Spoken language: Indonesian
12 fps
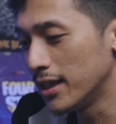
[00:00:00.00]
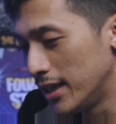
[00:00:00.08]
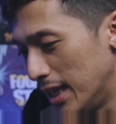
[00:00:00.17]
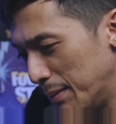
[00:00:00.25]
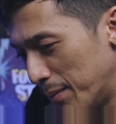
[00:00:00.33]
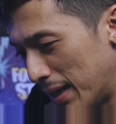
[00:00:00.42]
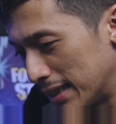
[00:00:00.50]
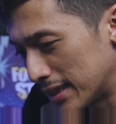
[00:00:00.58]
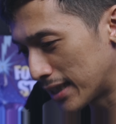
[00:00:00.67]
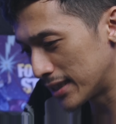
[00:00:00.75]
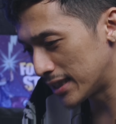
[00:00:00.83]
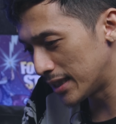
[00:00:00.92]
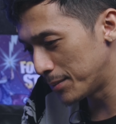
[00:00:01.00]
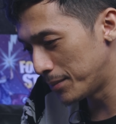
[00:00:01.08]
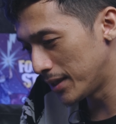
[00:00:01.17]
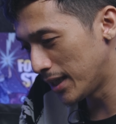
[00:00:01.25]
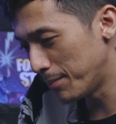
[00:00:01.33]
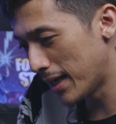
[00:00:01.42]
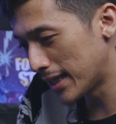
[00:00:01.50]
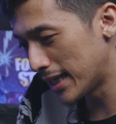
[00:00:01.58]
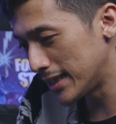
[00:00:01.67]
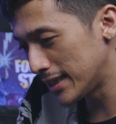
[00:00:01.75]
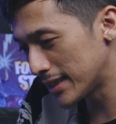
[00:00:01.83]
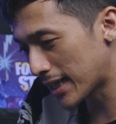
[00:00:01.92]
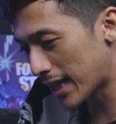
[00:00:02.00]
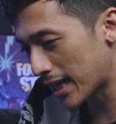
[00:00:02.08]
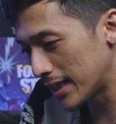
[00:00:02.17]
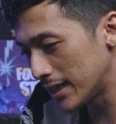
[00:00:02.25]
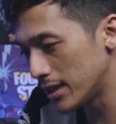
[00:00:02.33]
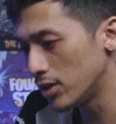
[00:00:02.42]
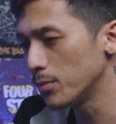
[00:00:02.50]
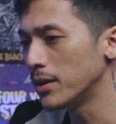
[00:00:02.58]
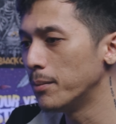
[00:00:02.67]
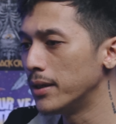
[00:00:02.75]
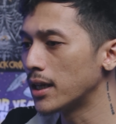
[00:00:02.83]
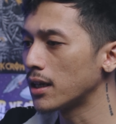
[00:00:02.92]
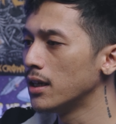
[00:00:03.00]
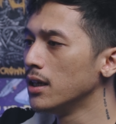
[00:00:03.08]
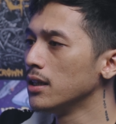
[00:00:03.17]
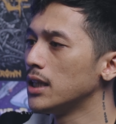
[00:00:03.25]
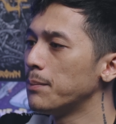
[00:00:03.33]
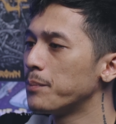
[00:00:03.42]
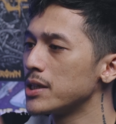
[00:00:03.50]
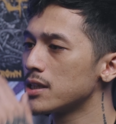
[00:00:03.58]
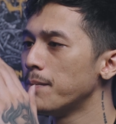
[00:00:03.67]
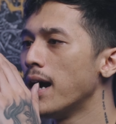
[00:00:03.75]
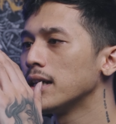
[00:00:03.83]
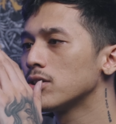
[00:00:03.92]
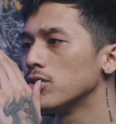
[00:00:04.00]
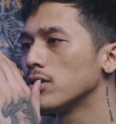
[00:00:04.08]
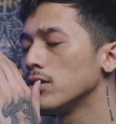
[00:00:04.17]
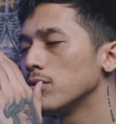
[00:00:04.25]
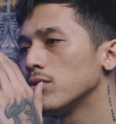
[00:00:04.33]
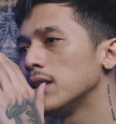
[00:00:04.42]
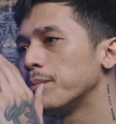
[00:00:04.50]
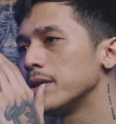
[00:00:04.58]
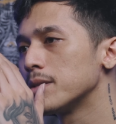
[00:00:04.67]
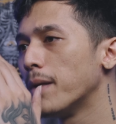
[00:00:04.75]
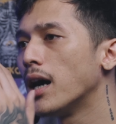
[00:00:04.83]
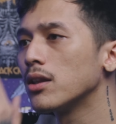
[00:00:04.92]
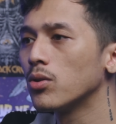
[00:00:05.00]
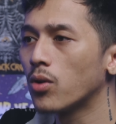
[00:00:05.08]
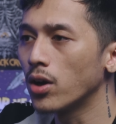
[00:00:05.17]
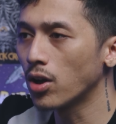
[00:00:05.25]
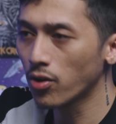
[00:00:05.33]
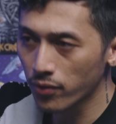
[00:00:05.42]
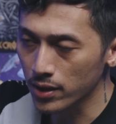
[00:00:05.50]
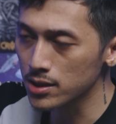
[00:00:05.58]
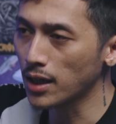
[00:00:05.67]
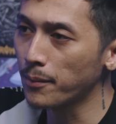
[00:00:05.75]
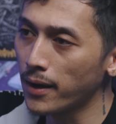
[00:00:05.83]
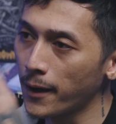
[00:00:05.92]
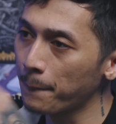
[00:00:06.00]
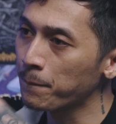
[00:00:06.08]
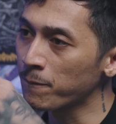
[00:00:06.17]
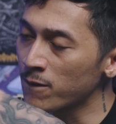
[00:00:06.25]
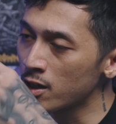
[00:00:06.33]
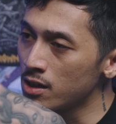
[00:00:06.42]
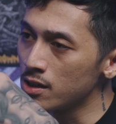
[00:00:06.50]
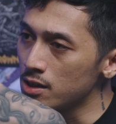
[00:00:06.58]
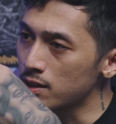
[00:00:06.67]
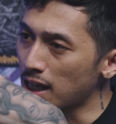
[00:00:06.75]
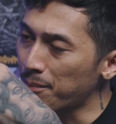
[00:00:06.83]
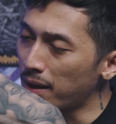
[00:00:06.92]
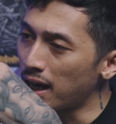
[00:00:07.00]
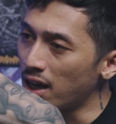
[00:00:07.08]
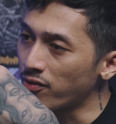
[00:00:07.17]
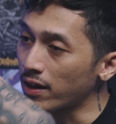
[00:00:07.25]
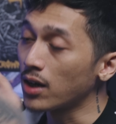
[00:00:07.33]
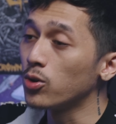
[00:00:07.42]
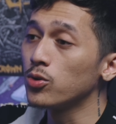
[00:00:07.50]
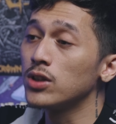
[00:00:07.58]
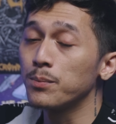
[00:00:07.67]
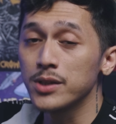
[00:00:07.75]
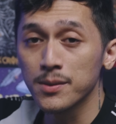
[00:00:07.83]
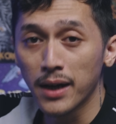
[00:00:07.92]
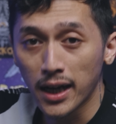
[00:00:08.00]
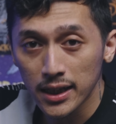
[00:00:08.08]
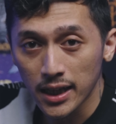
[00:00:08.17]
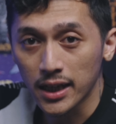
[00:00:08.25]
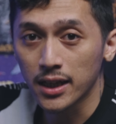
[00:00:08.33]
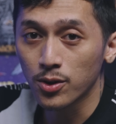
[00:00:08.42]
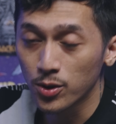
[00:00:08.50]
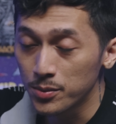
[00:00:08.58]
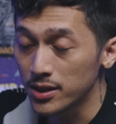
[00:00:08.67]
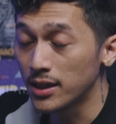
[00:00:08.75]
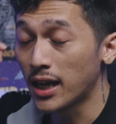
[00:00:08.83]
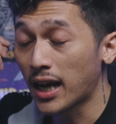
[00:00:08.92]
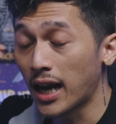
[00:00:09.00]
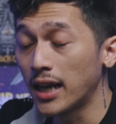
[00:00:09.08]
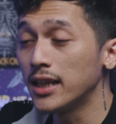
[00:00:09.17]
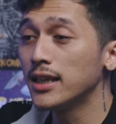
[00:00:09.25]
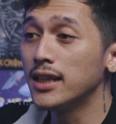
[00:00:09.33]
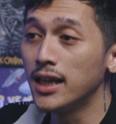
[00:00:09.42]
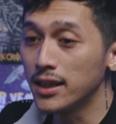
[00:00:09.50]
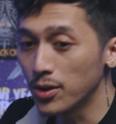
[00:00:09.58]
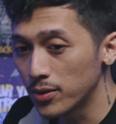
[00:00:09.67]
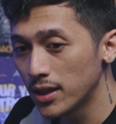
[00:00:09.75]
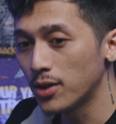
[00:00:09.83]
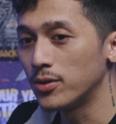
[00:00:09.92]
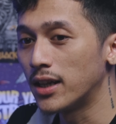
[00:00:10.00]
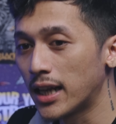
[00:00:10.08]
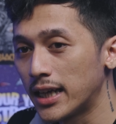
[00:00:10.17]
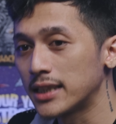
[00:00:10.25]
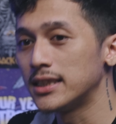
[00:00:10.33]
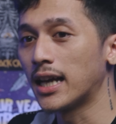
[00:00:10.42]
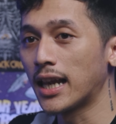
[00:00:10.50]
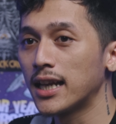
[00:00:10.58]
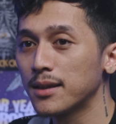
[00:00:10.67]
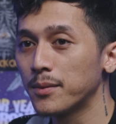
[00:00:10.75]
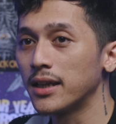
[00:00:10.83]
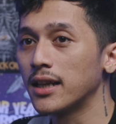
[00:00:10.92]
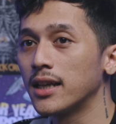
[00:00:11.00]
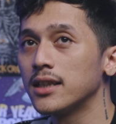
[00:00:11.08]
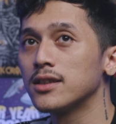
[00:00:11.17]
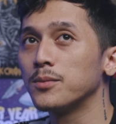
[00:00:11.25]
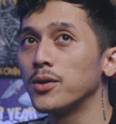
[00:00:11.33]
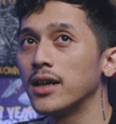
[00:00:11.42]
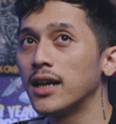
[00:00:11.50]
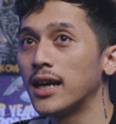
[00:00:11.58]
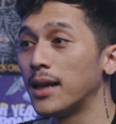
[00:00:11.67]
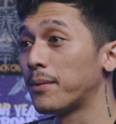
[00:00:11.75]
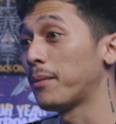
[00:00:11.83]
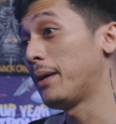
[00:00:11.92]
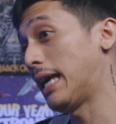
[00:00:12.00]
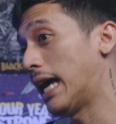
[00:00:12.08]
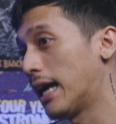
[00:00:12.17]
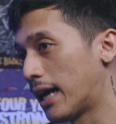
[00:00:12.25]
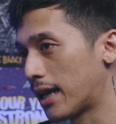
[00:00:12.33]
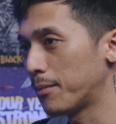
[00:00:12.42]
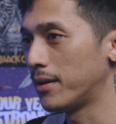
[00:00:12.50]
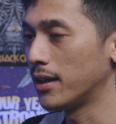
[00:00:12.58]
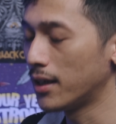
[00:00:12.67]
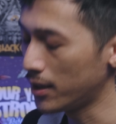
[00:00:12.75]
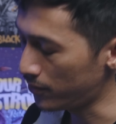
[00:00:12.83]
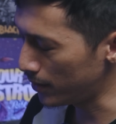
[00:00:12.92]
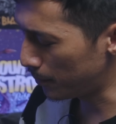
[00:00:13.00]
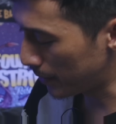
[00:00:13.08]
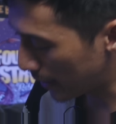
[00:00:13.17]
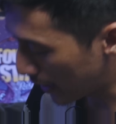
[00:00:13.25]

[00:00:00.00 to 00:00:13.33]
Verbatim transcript: dia memasang sebagaimananya caranya jadi itu bener-bener tipis banget John itu tipis banget tuh coilover sama sama velg gue tuh tipis banget akhirnya udah bisa diakalin dan ya udah udah layak jalan balik lagi semoga nggak ada apa-apa ya karena balik lagi fitment